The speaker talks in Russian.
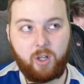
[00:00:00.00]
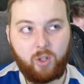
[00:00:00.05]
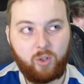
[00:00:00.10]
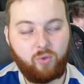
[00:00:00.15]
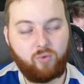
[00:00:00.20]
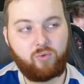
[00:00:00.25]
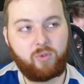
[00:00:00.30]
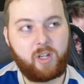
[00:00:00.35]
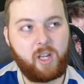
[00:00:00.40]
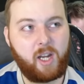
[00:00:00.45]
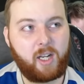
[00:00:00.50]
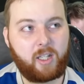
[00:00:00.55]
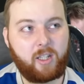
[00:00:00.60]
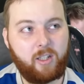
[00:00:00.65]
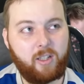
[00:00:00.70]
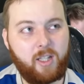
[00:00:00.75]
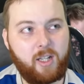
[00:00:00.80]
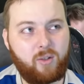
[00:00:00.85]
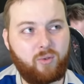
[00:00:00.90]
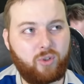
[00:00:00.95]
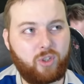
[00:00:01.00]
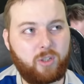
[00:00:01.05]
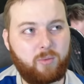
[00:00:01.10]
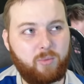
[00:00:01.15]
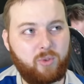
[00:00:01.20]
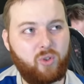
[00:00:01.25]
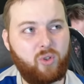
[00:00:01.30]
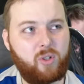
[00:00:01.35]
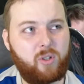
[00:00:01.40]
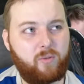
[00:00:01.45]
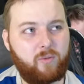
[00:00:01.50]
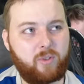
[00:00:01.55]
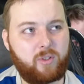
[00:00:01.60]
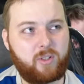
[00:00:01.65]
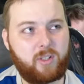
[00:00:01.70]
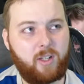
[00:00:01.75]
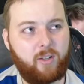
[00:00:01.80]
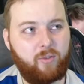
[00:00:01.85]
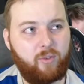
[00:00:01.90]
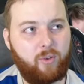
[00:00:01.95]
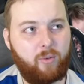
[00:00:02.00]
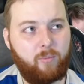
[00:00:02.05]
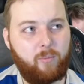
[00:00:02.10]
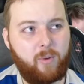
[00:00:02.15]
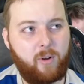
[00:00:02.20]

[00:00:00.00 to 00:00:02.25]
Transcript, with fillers: Ну как, не так уж и много в основном.